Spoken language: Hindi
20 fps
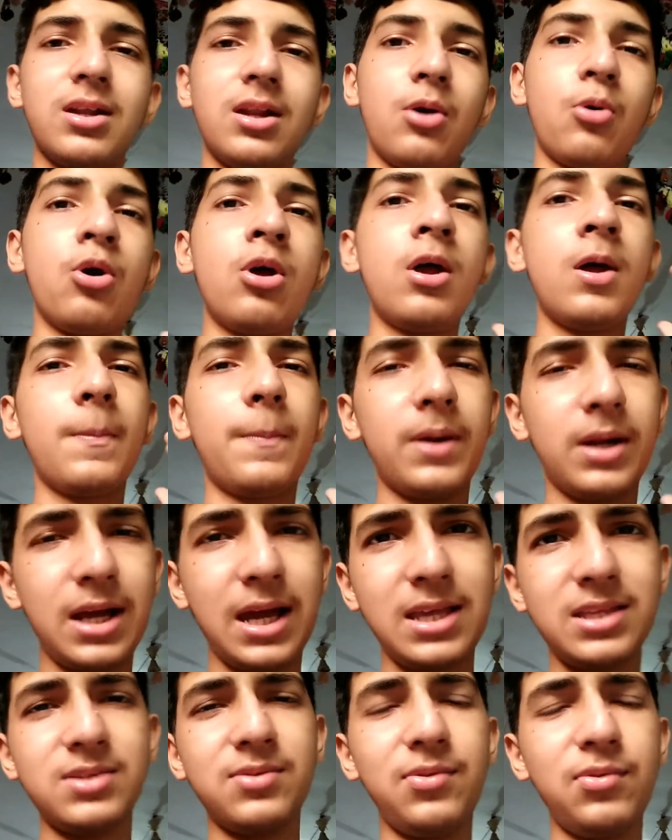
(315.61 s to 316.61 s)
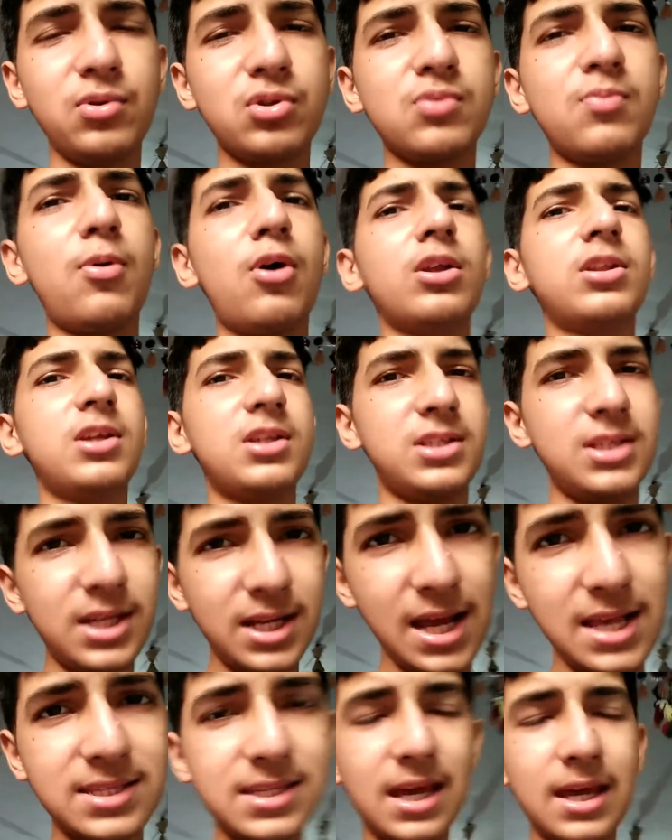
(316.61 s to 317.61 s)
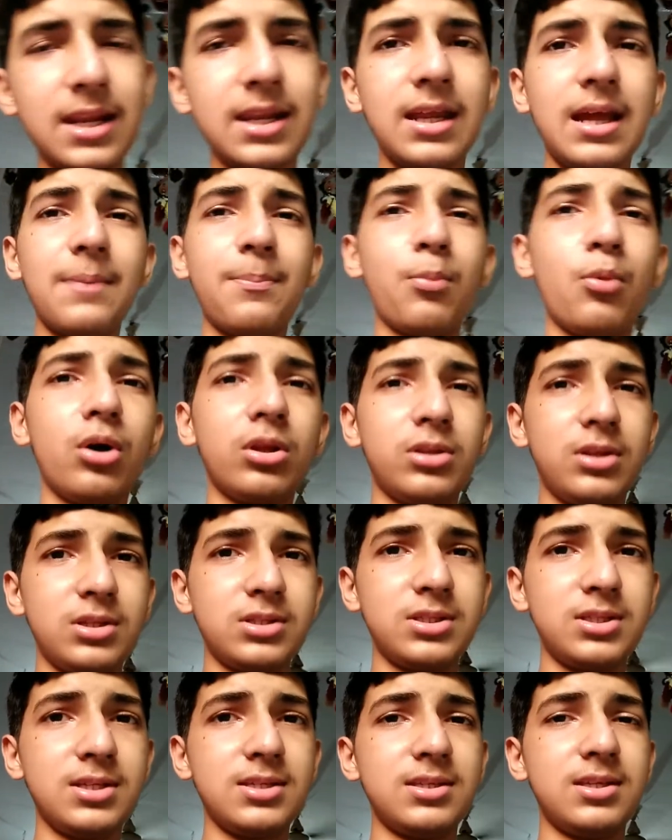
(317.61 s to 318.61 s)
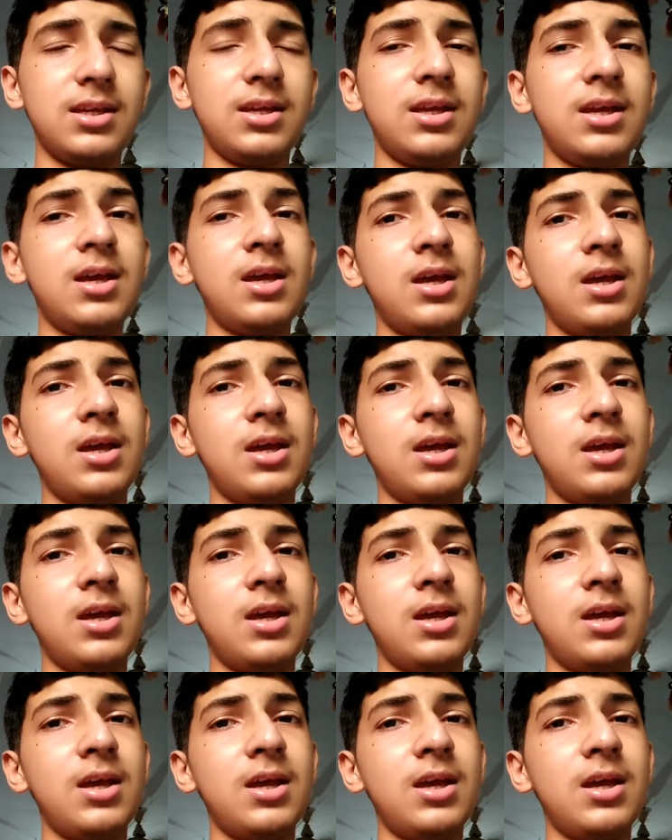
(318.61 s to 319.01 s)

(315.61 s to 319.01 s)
कर रहा हूँ पर गाइज व्यूज़ बहुत अच्छे खासे आ रहे हैं आप बहुत अच्छे से